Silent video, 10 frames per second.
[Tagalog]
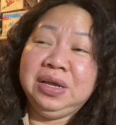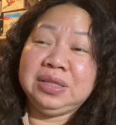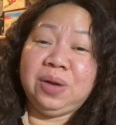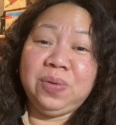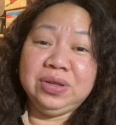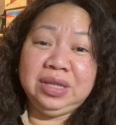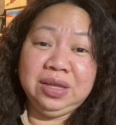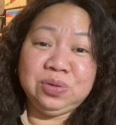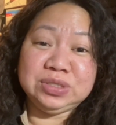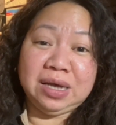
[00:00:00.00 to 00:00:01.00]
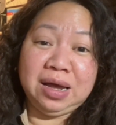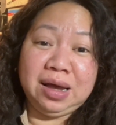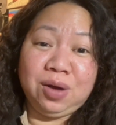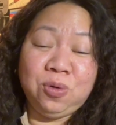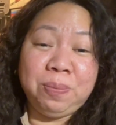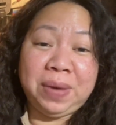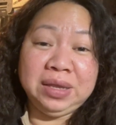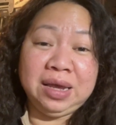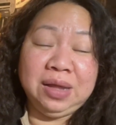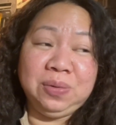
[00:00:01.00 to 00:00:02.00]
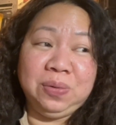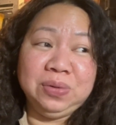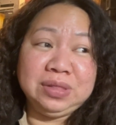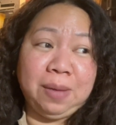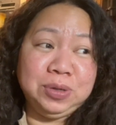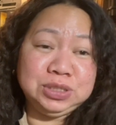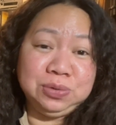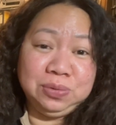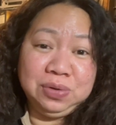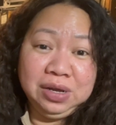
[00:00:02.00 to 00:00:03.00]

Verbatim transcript: tawag dito sa kumpanya, no? Tapos nung,